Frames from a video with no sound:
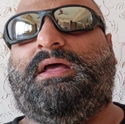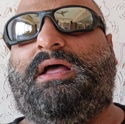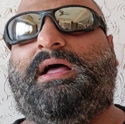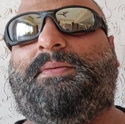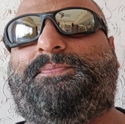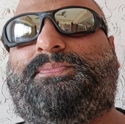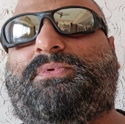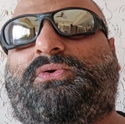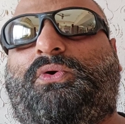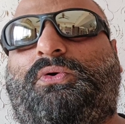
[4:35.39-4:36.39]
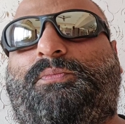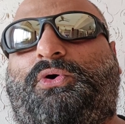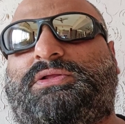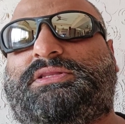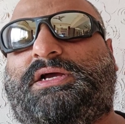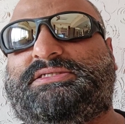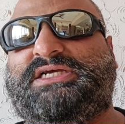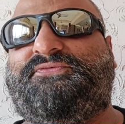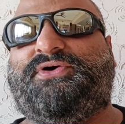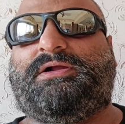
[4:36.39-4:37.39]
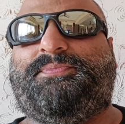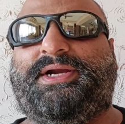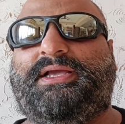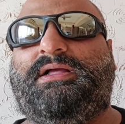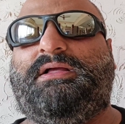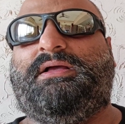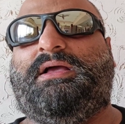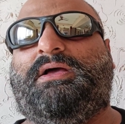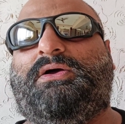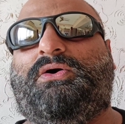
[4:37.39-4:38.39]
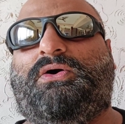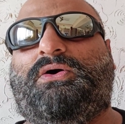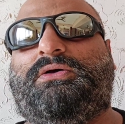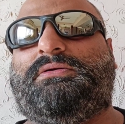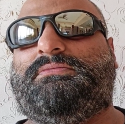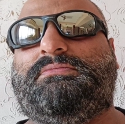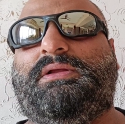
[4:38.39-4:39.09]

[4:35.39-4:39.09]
आप को बहुत अच्छा फ़र्क पड़ेगा और